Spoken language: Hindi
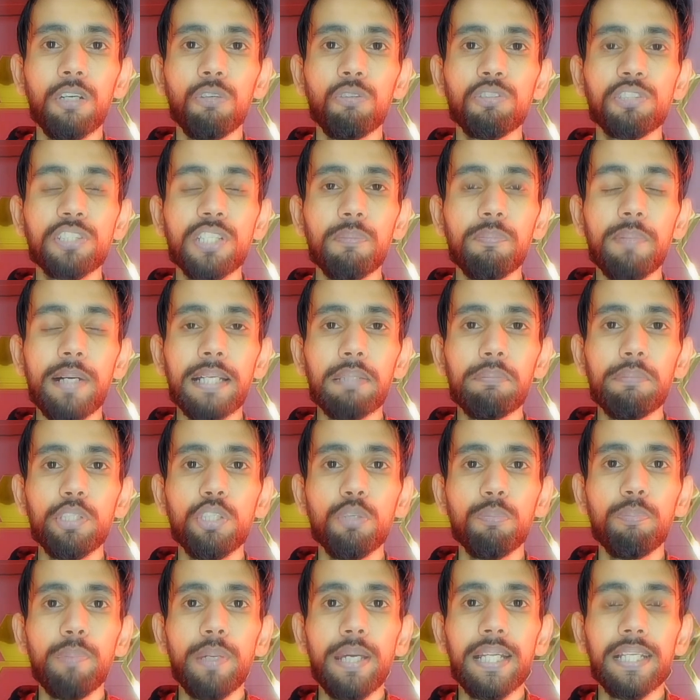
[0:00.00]
उसके बाद में जो
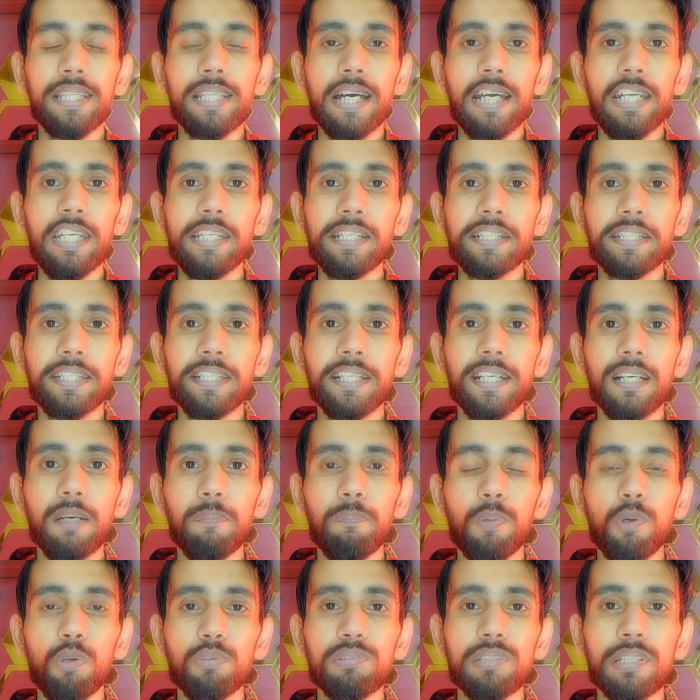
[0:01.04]
पैन आधार लिंकिंग का
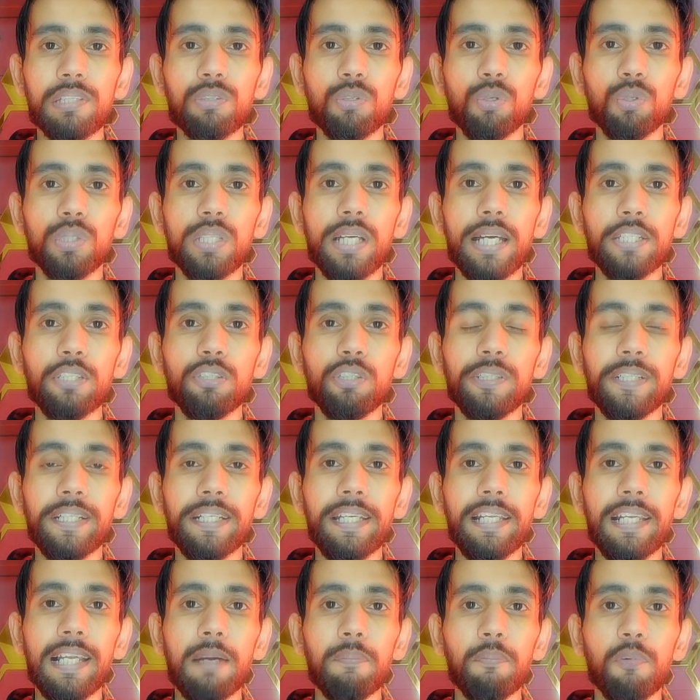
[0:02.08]
प्रोसेस होता है जो
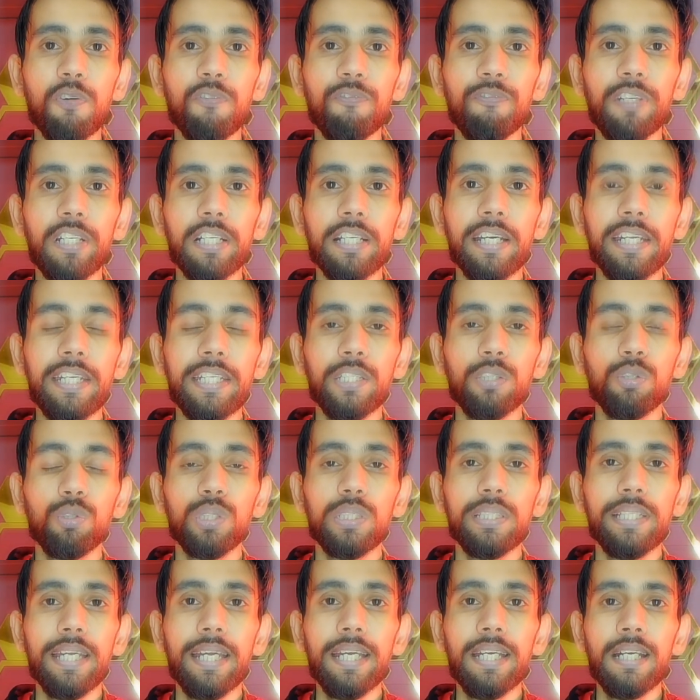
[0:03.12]
डिटेल आपको फिल करनी
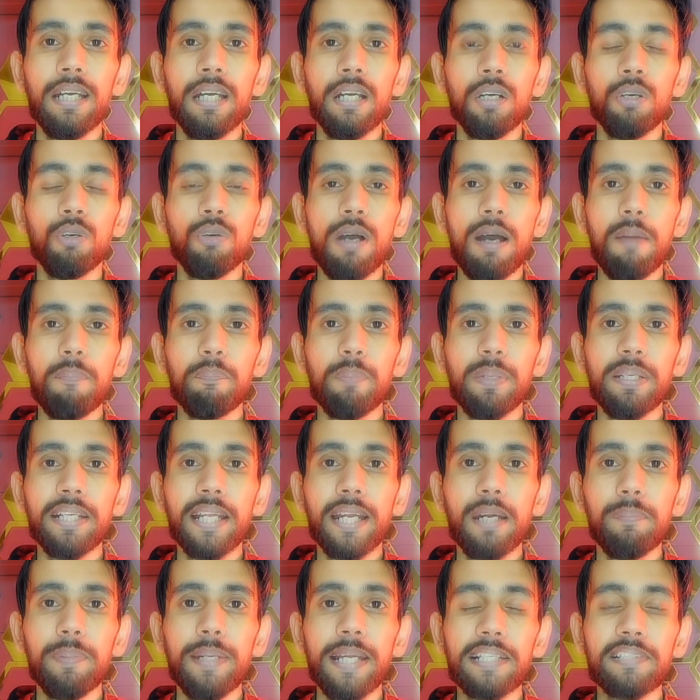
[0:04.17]
होती है वो आप
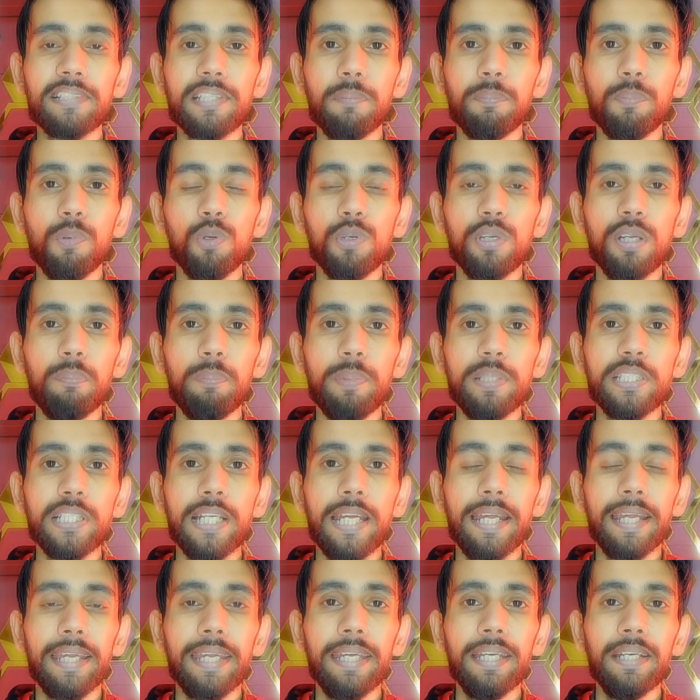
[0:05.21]
इनकम टैक्स के पोर्टल पे
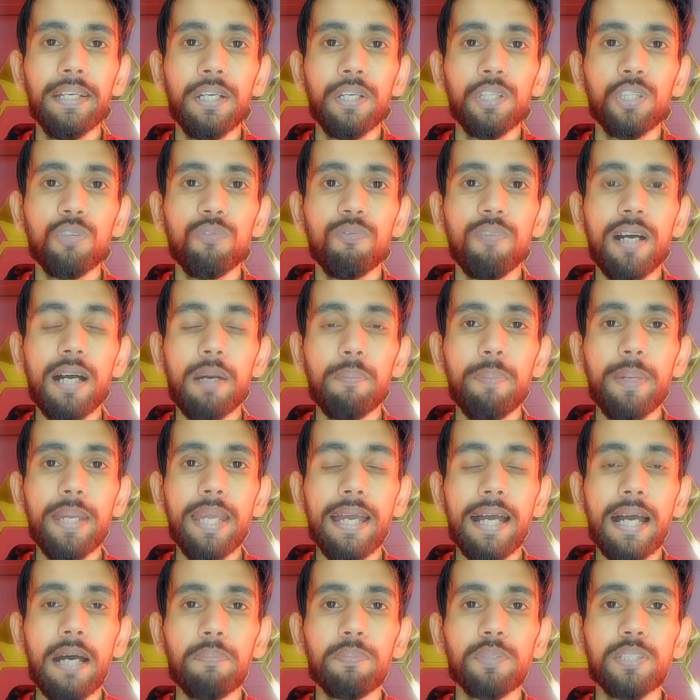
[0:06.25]
जाएंगे तो वहाँ पे
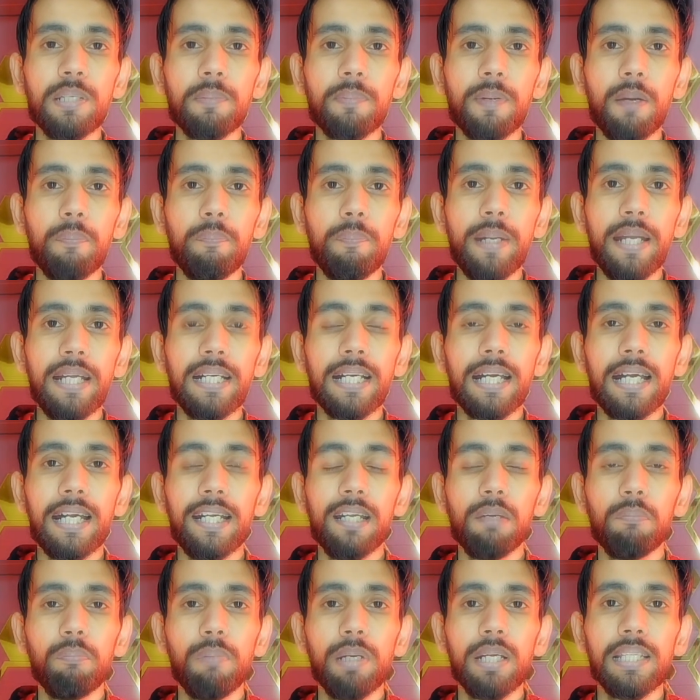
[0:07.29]
आपसे आपका पैन कार्ड
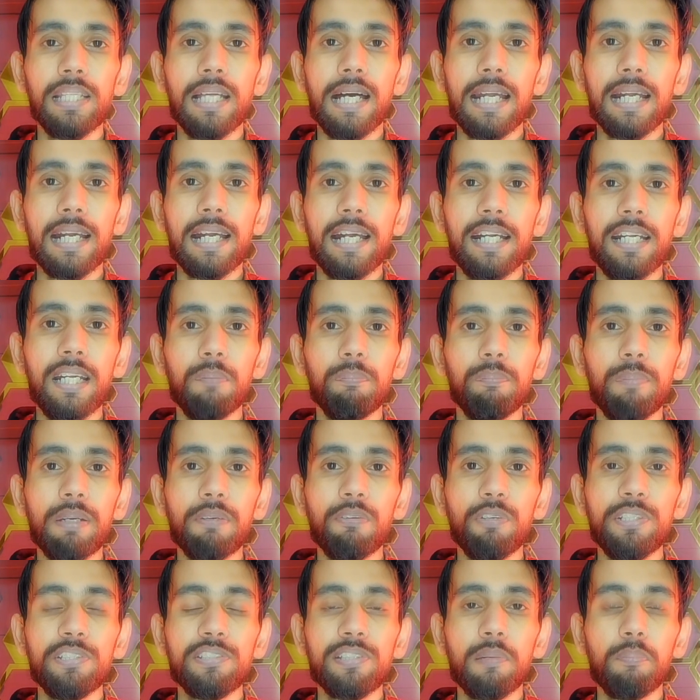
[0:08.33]
नंबर आधार कार्ड नंबर
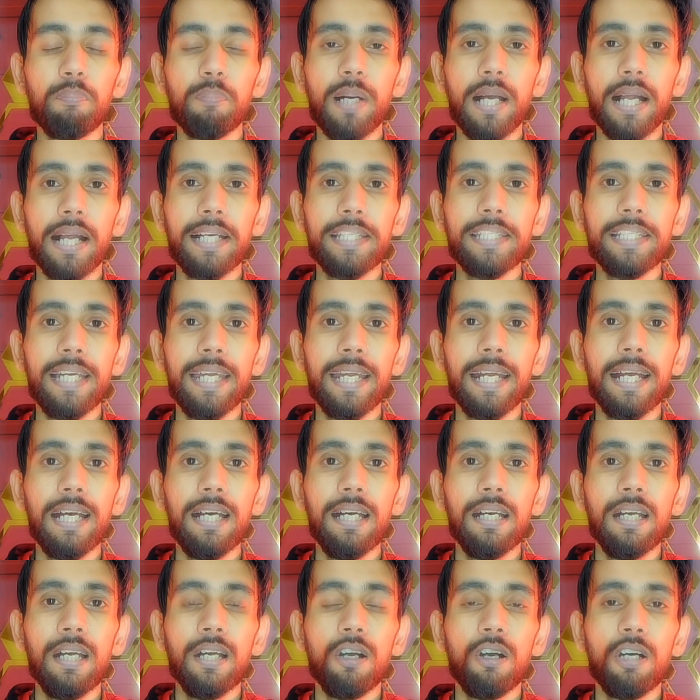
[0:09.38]
वही सब मांगा जाएगा
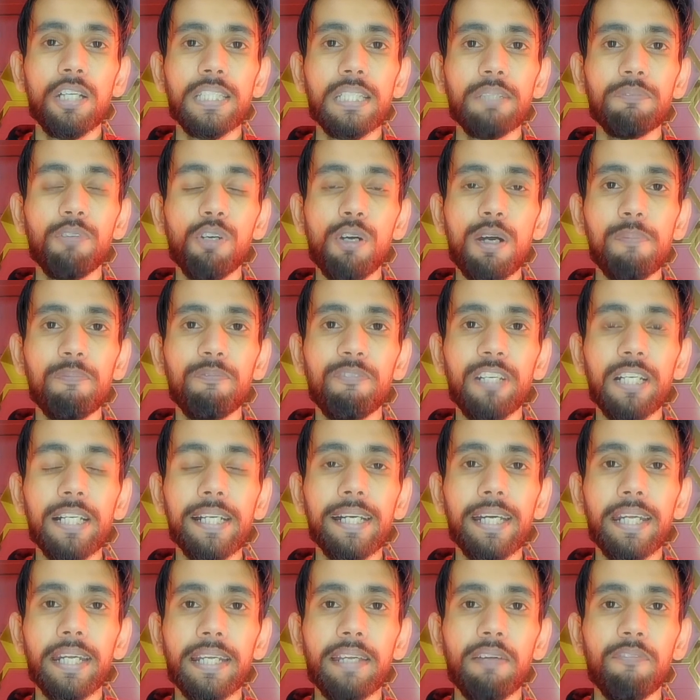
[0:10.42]
और जब वो आप फिल
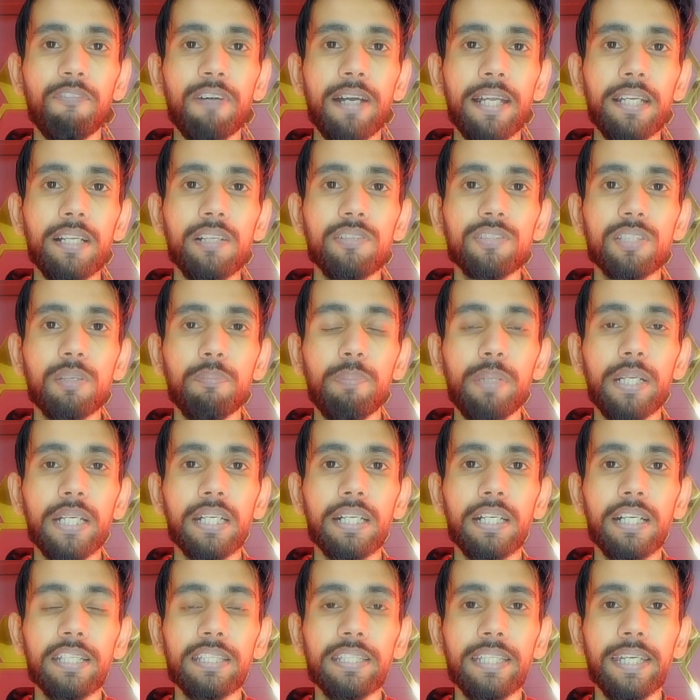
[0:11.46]
करके फाइनल सबमिट
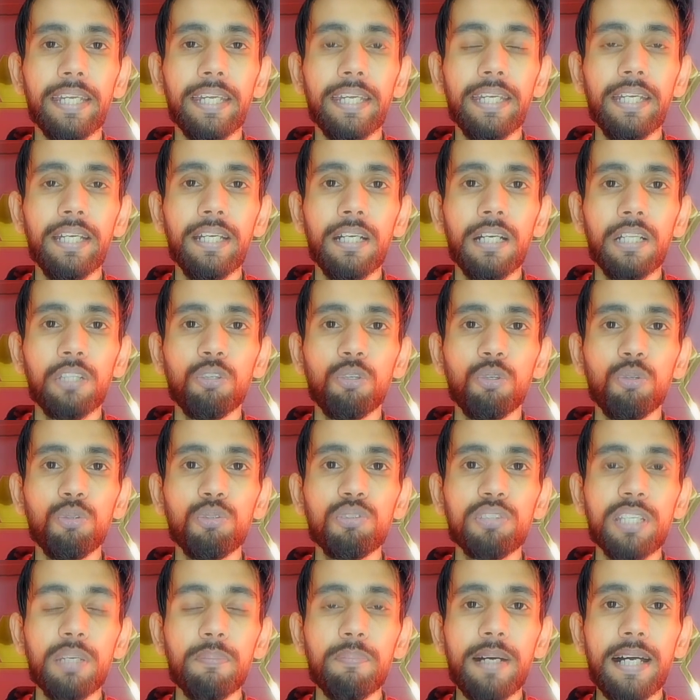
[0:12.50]
कर देंगे तो
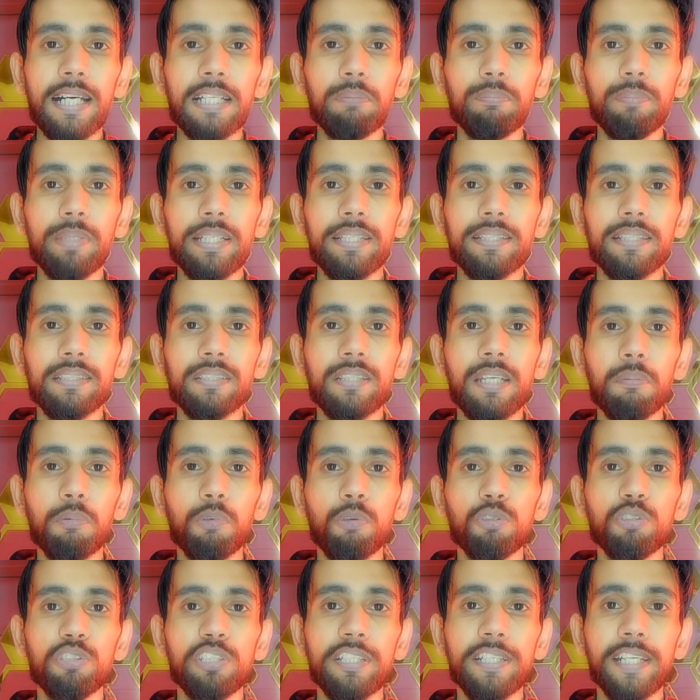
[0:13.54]
उसके बाद में जब
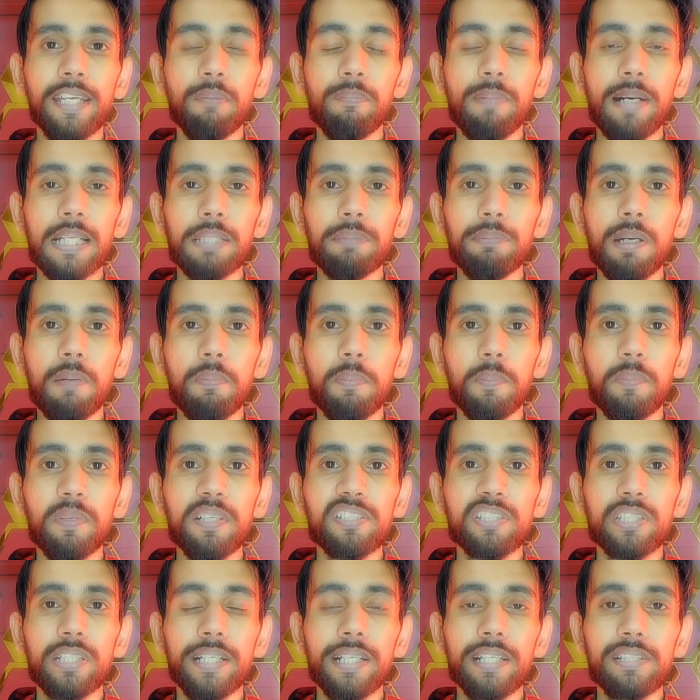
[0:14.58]
कुछ दिन के बाद में आप अपना
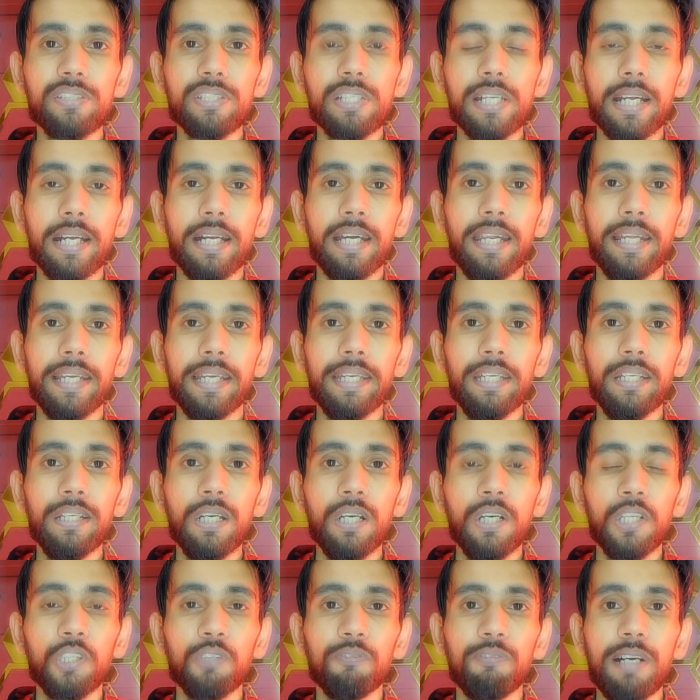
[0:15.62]
स्टेटस चेक करेंगे
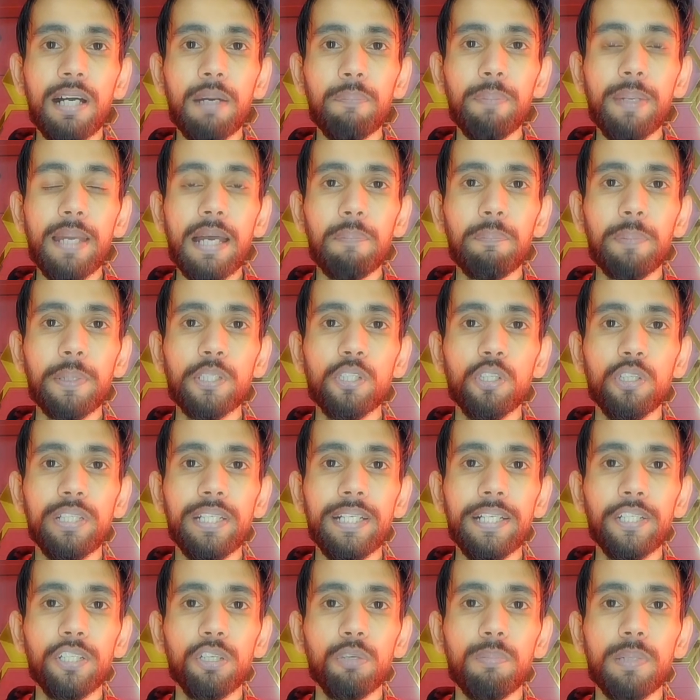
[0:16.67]
तो वहाँ पर आपकी जो
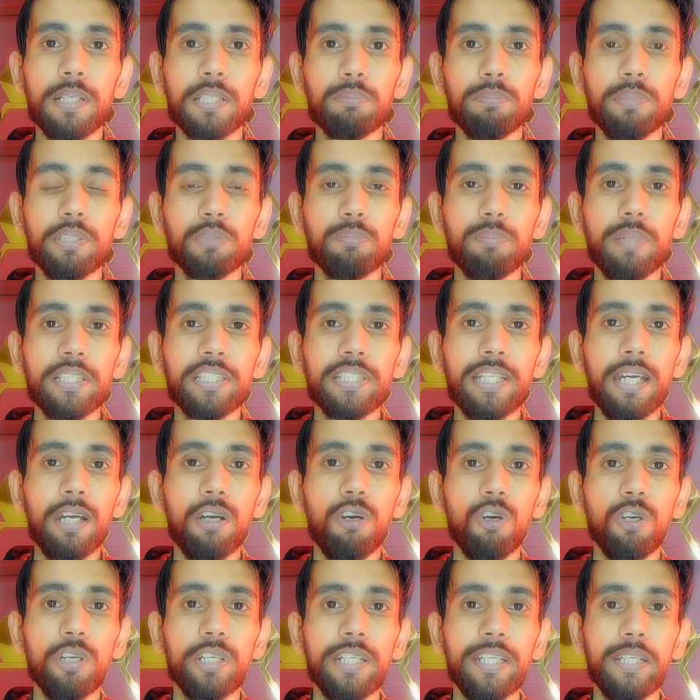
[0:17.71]
डेट ऑफ बर्थ मिसमैच है
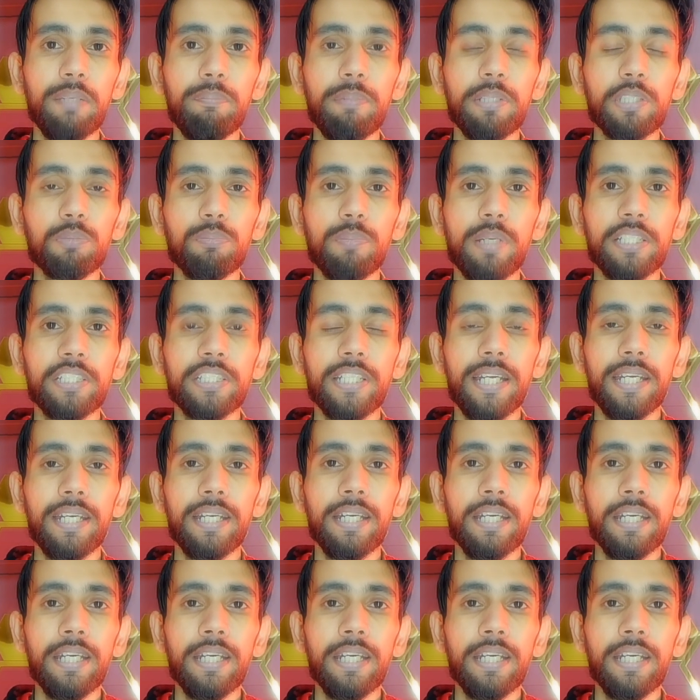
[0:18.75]
और नेम मिसमैच है